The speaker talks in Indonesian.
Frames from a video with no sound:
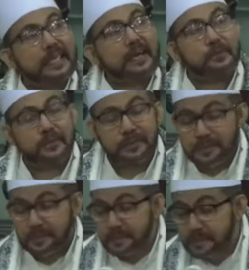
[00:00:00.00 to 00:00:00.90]
tahu.
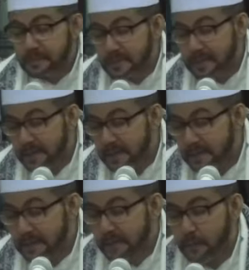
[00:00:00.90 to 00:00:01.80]
Ya.
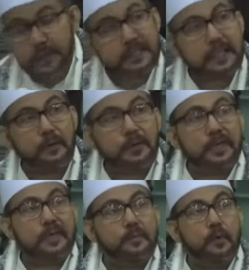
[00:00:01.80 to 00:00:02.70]
Mungkin
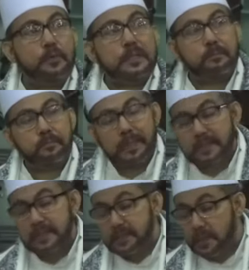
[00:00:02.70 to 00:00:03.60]
tahun ini belum
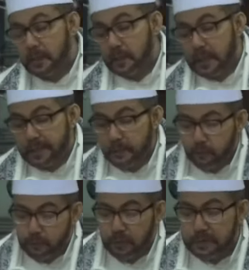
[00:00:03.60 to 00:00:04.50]
sempat, insya Allah ada
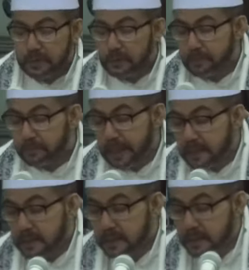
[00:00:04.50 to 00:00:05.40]
umur tahun
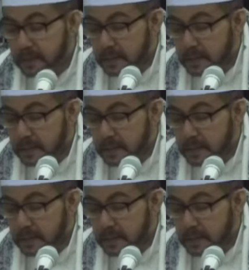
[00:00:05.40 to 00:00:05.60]
depan